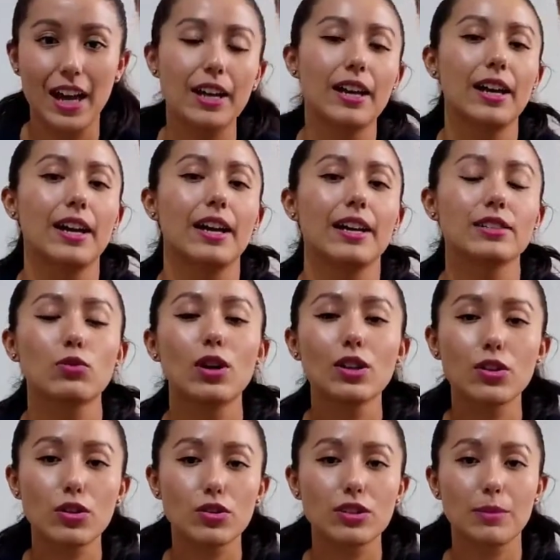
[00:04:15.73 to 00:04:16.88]
Eh, es
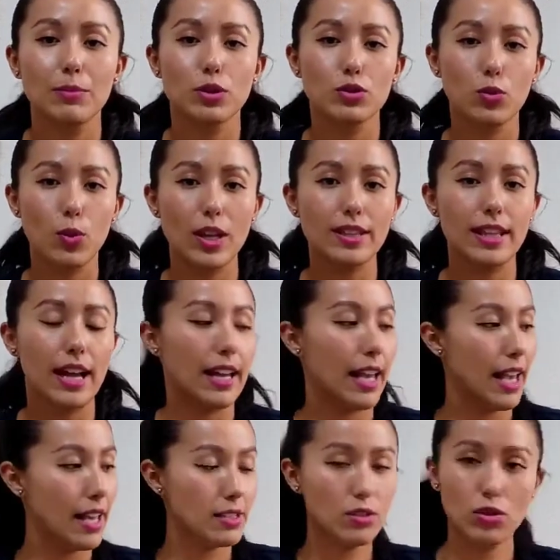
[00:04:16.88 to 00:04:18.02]
cuando nos damos cuenta
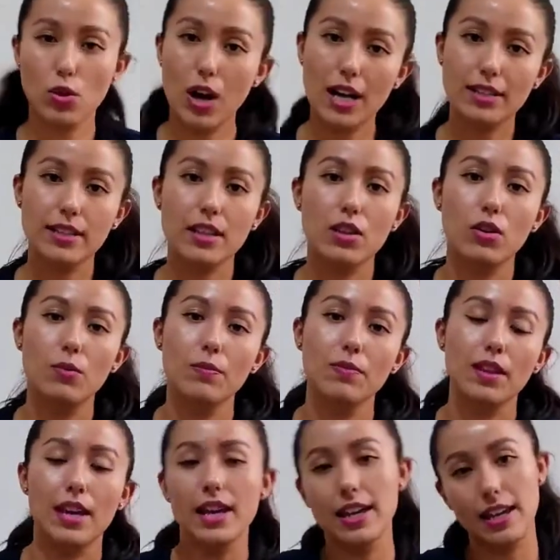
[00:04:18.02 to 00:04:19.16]
qué es lo ácido
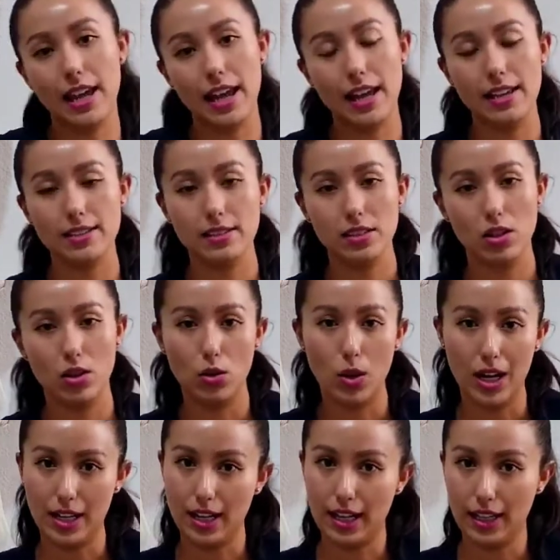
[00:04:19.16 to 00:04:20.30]
y qué es
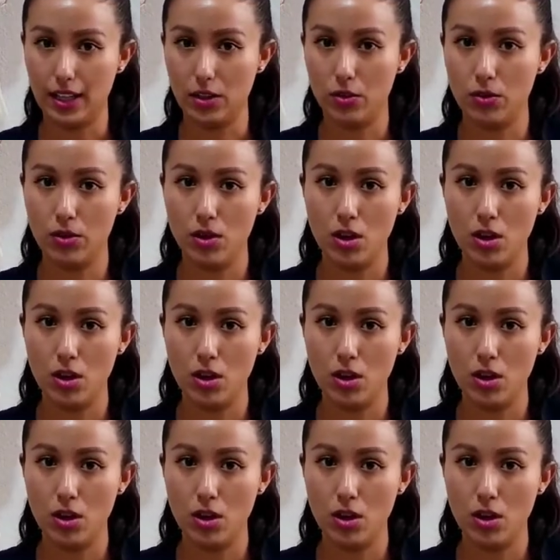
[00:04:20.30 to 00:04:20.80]
lo alcalino.